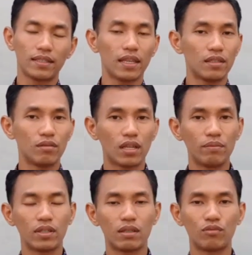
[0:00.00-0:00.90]
Saya juga
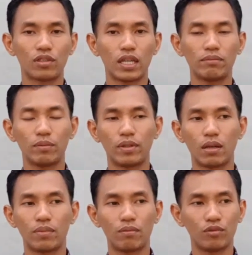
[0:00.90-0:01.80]
menemukan
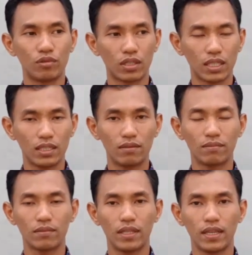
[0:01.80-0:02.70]
beberapa murid
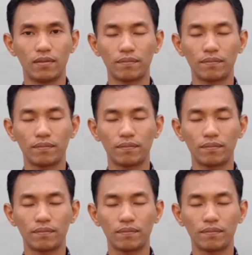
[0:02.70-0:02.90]
ya